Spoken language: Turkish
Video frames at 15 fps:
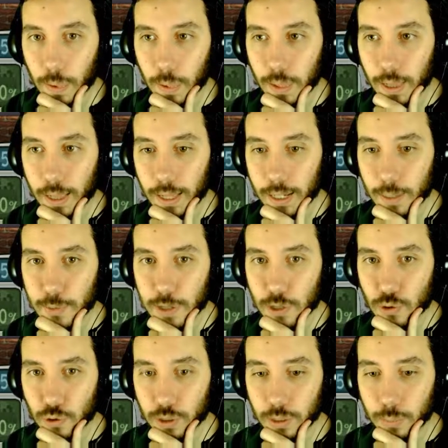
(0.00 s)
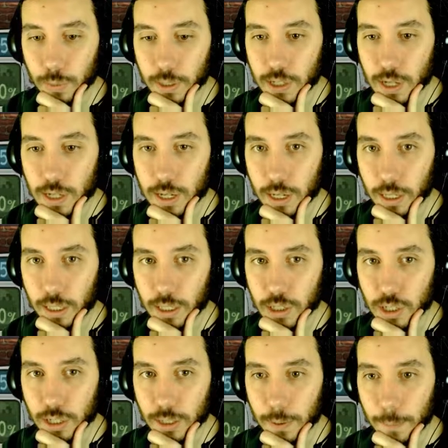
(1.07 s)
Neler yapacağız orada da bakacağız
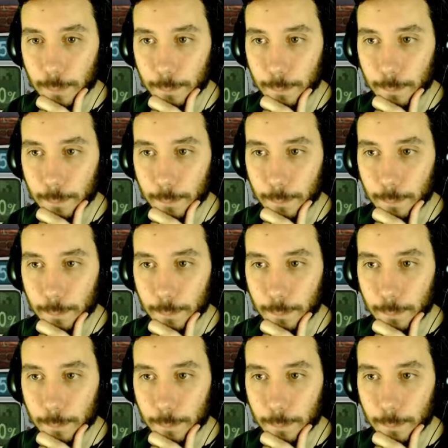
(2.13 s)
arkadaşlar.